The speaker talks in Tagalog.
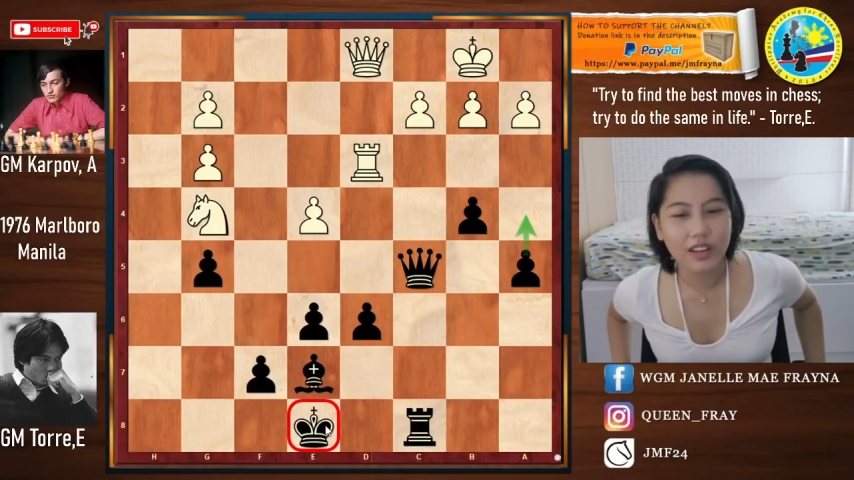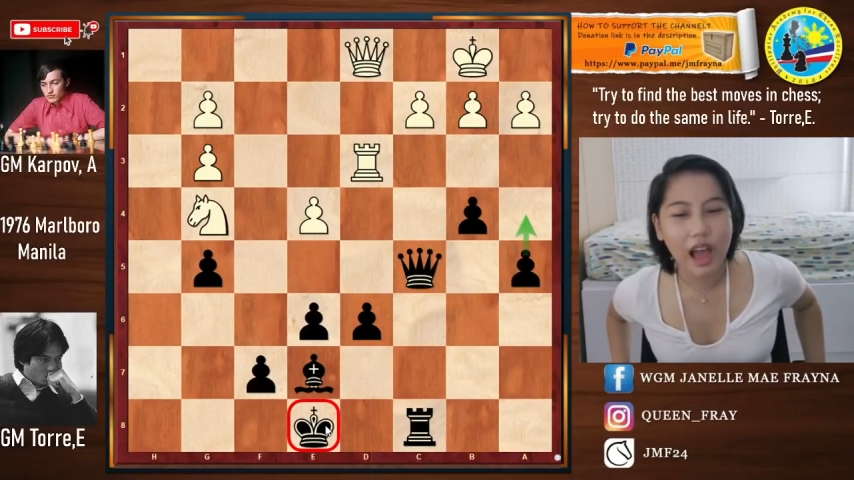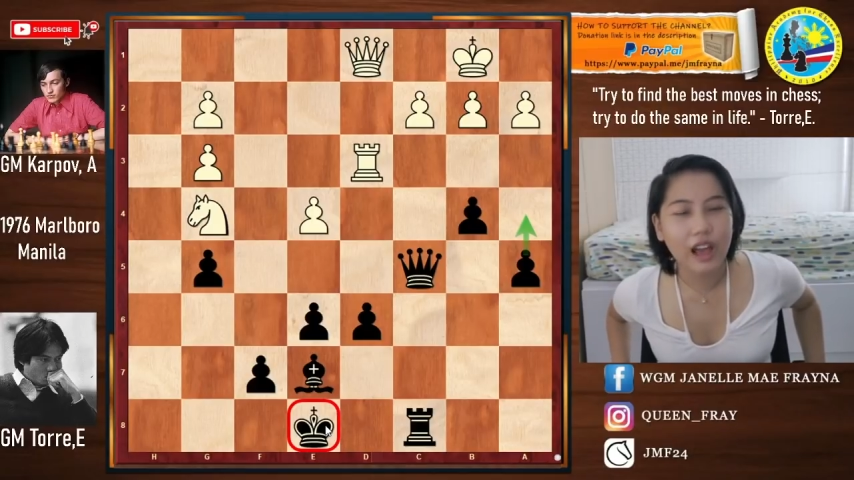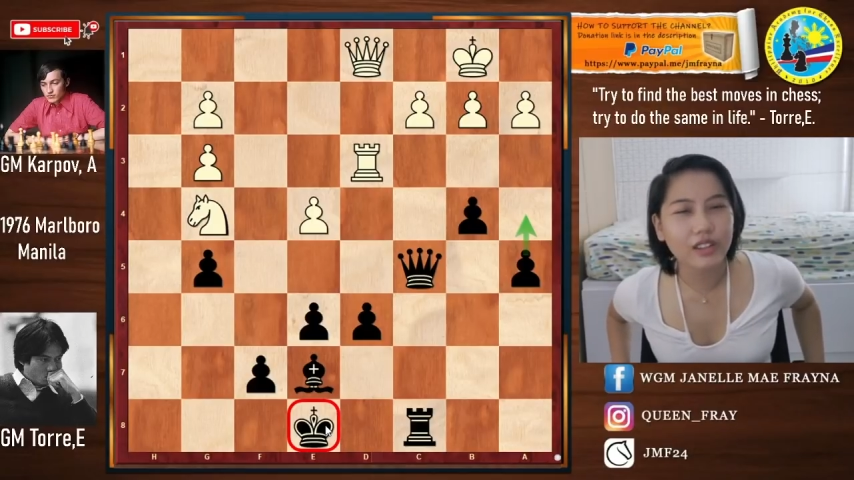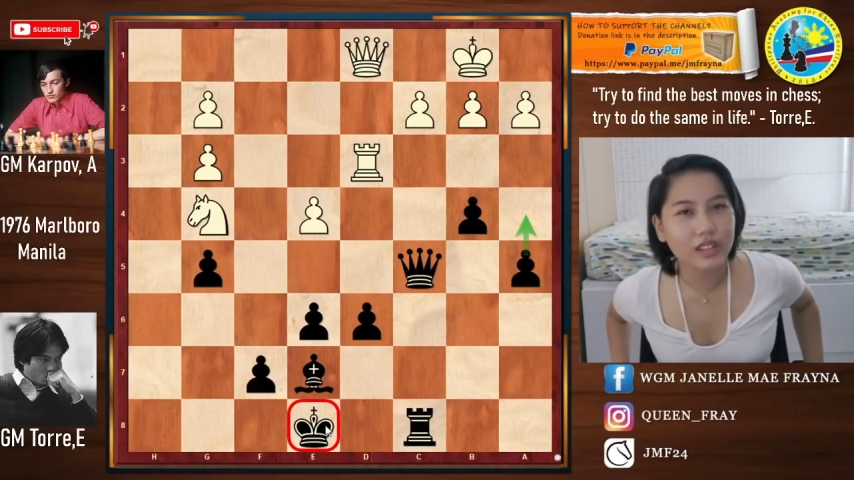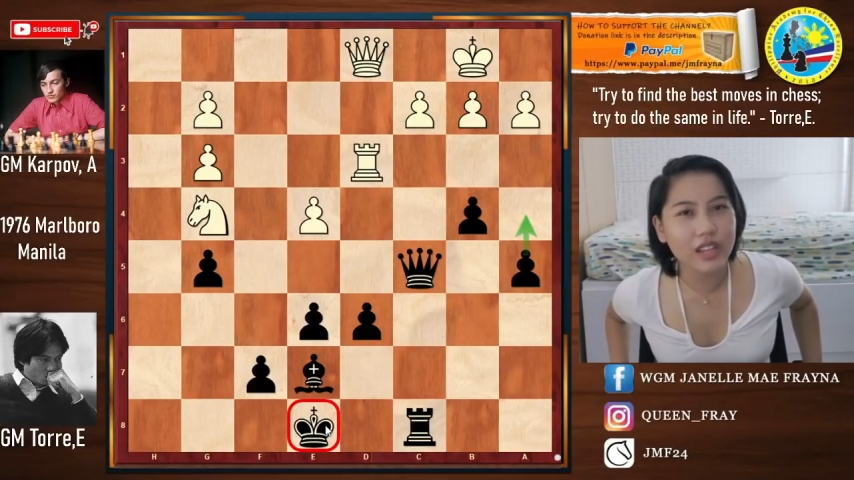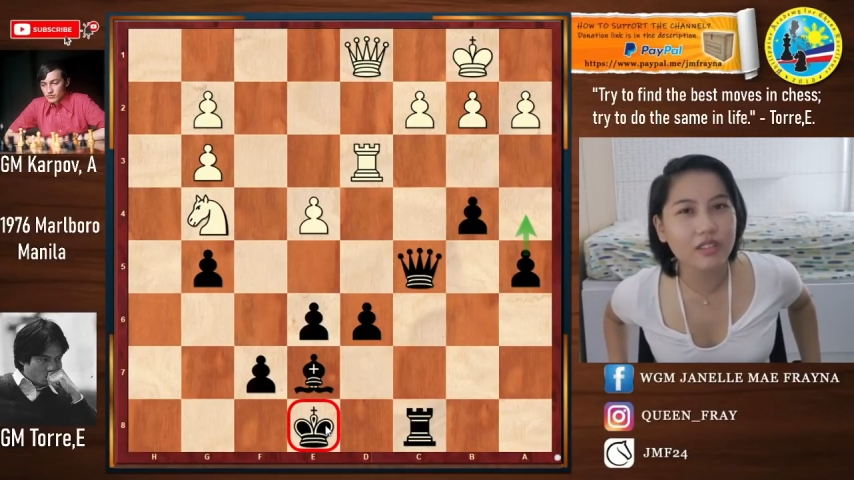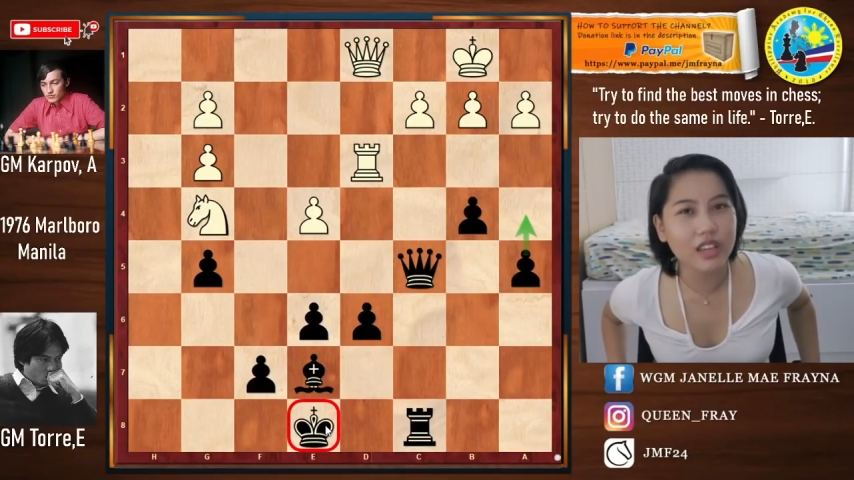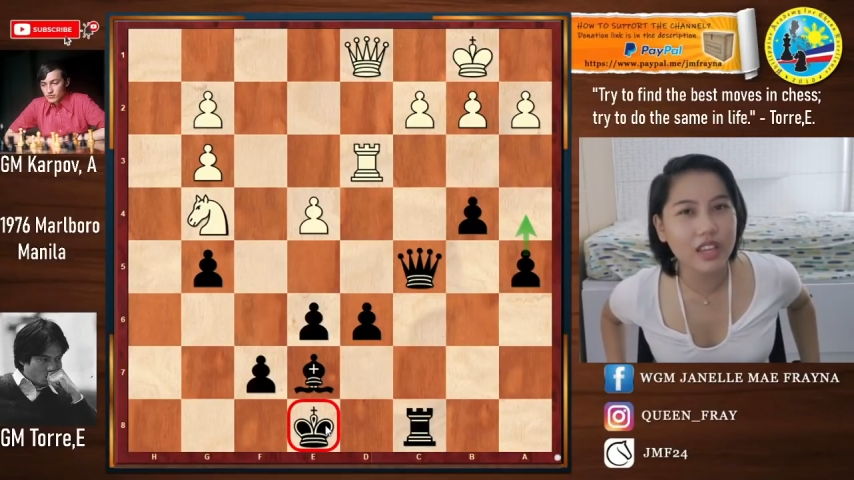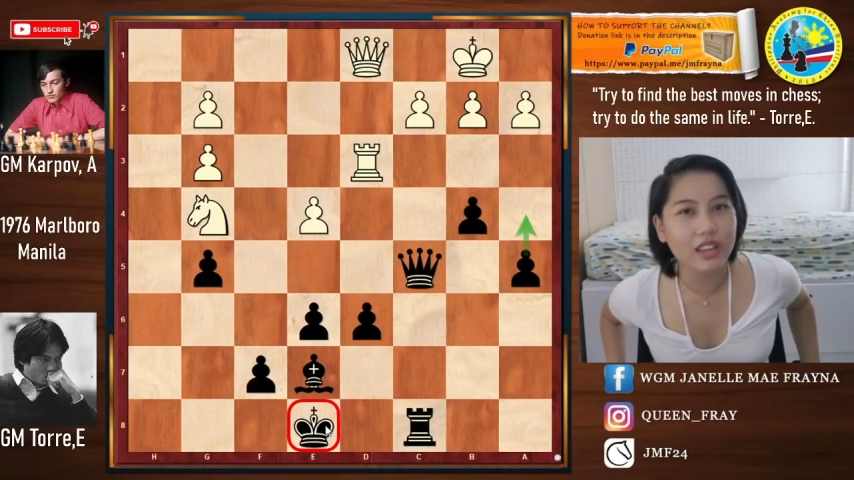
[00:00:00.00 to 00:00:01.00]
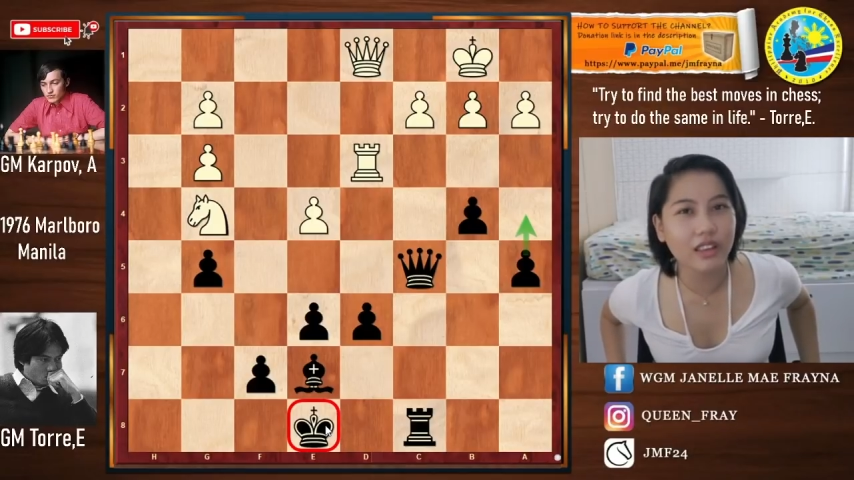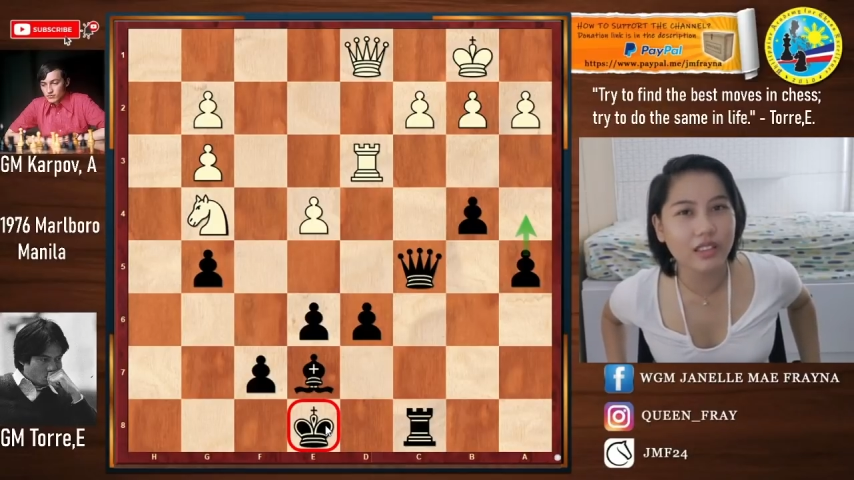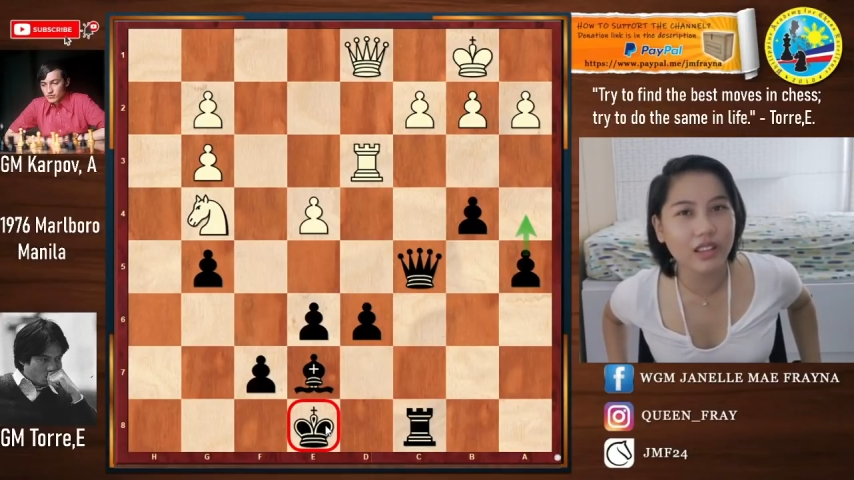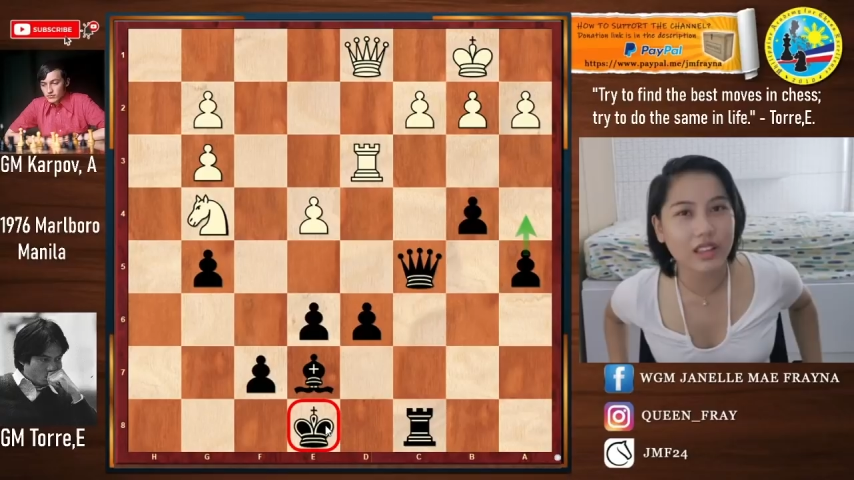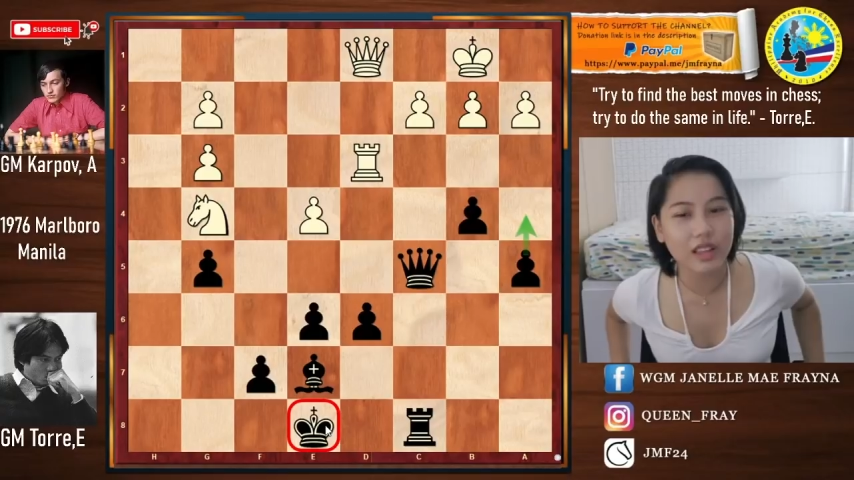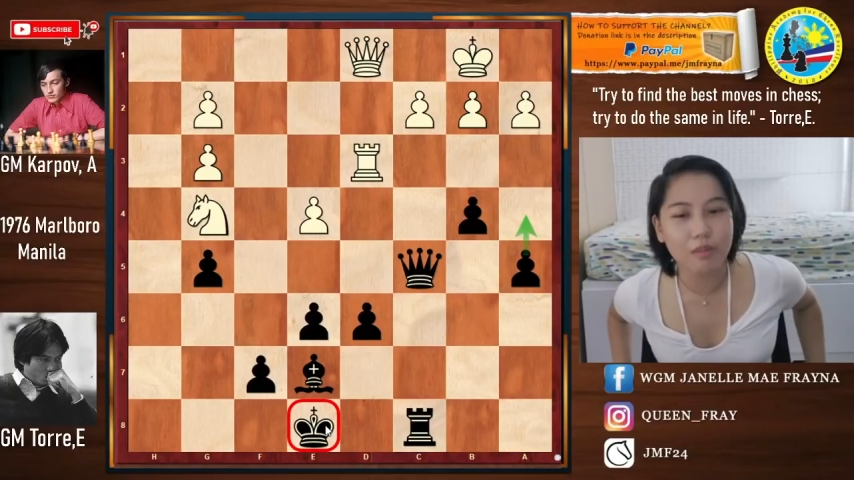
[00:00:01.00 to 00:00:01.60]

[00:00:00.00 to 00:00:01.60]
actually, yung king niya sa gitna,